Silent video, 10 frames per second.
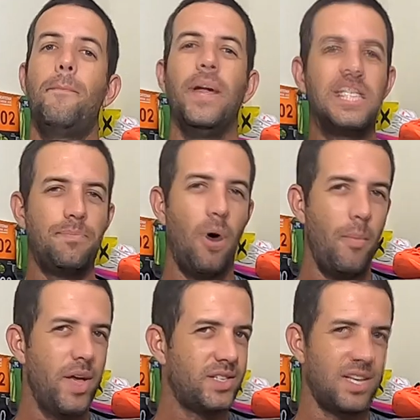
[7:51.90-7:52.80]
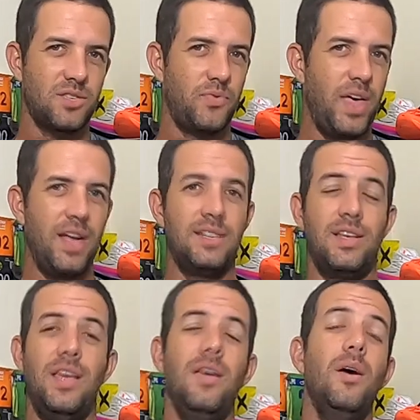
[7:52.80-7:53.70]
principalmente nas
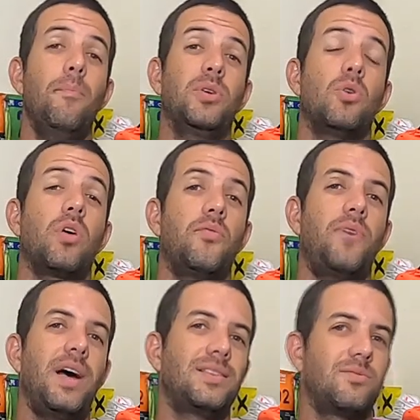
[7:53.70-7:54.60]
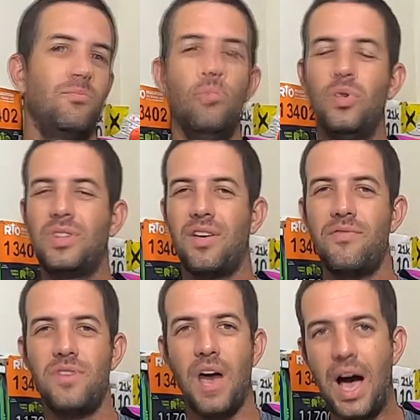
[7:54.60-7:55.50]
férias aí, pessoal que faz
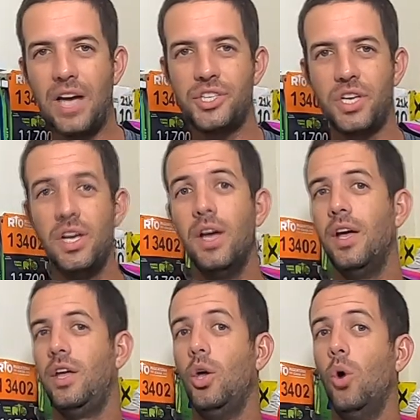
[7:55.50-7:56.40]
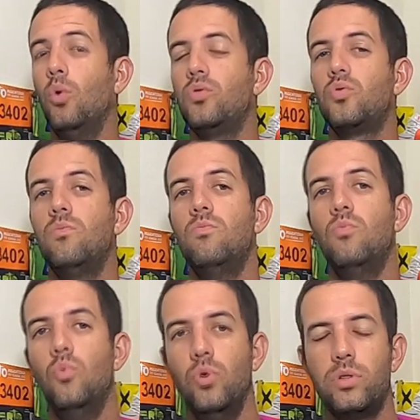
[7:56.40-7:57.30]
muita viagem, e eu uso
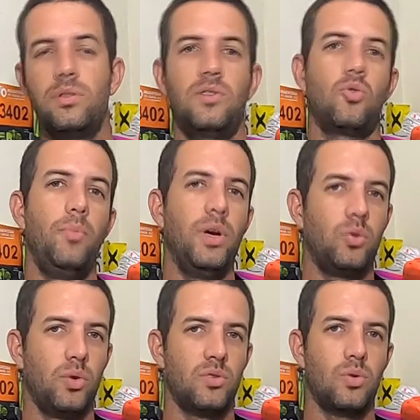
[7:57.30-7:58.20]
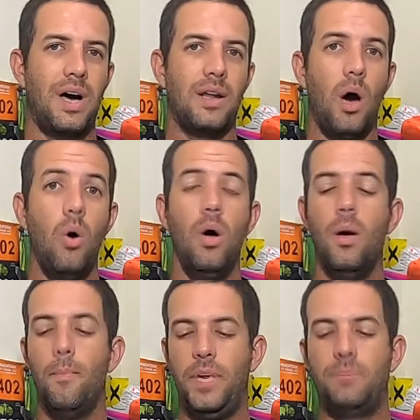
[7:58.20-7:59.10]
muito nas coberturas do canal,
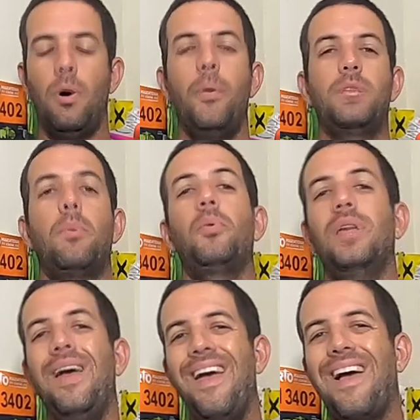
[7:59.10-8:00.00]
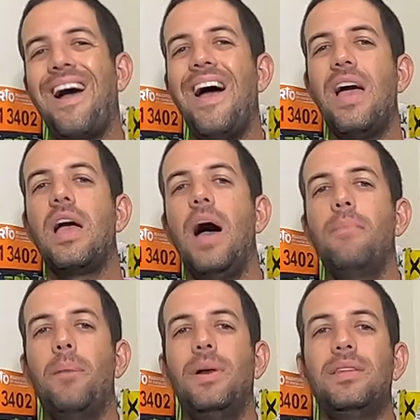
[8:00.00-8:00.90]
principalmente para poder
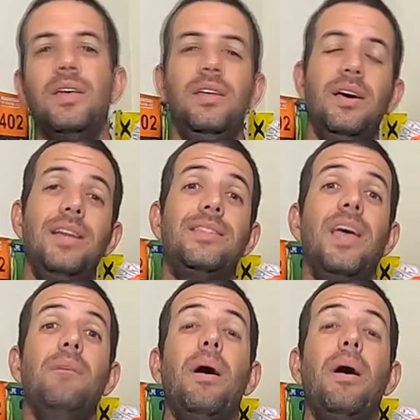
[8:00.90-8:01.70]
recarregar minha bateria e ter